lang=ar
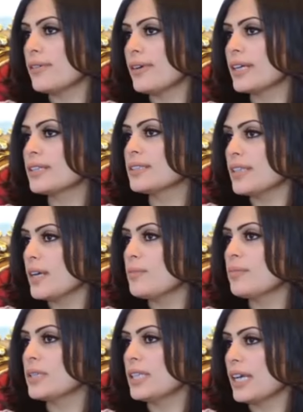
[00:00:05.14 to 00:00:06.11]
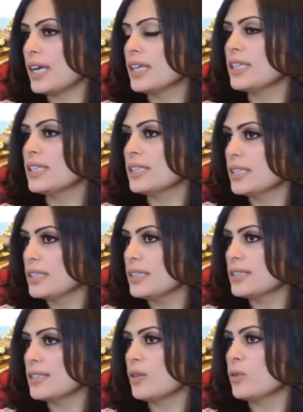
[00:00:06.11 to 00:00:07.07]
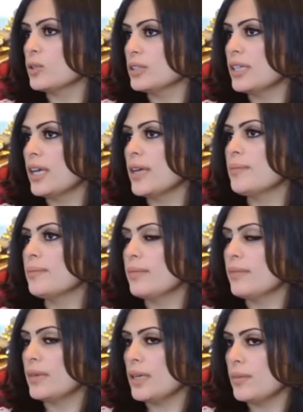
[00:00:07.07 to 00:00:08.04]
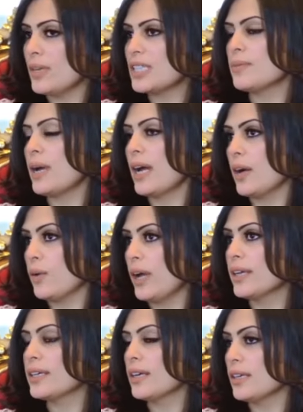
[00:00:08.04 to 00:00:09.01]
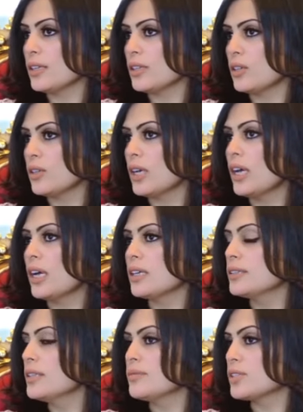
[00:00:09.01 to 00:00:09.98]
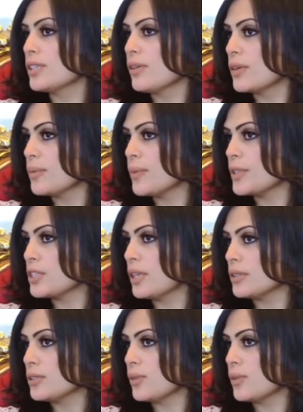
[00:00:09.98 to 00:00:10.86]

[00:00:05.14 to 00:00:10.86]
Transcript: زواج تم داخل الكنيسة وقدام مسبح أو هيكل الله ده مش زواج بمشيئة